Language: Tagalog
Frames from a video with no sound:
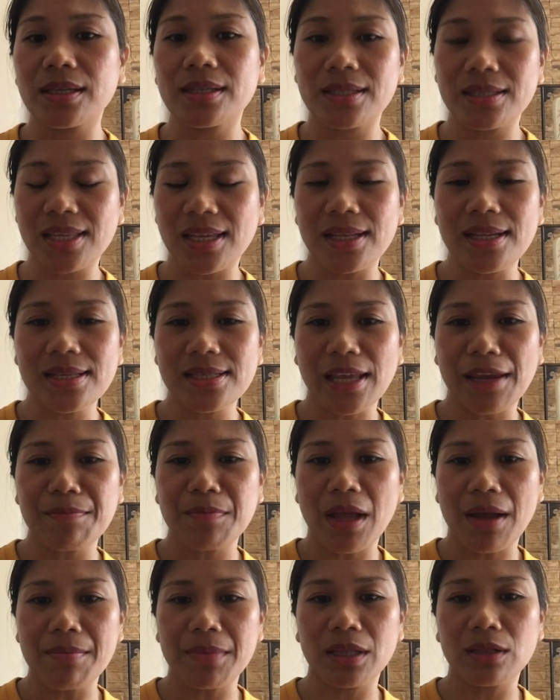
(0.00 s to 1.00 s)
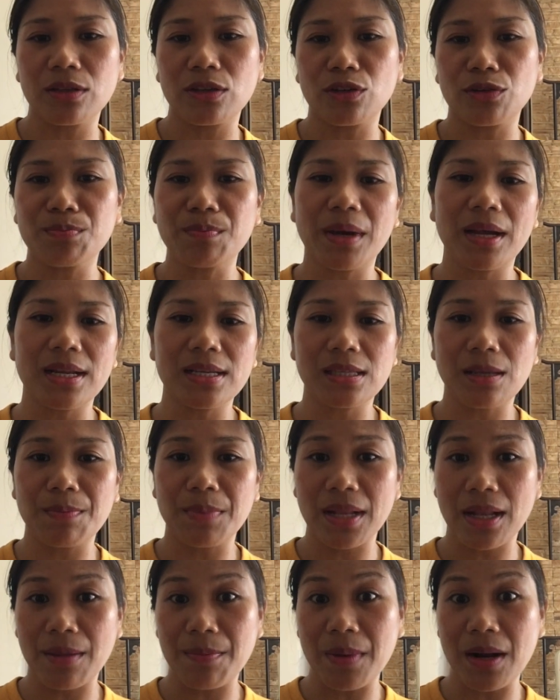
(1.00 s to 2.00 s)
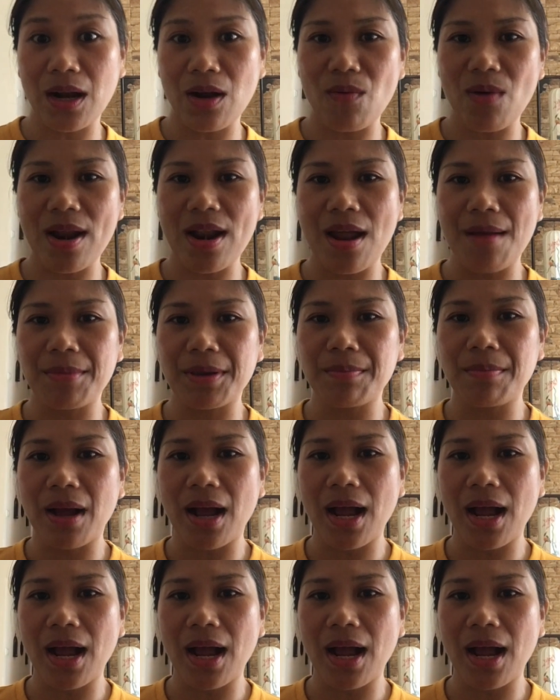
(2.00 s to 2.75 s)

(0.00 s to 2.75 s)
sinisave namin yon para sa pinapagawa naming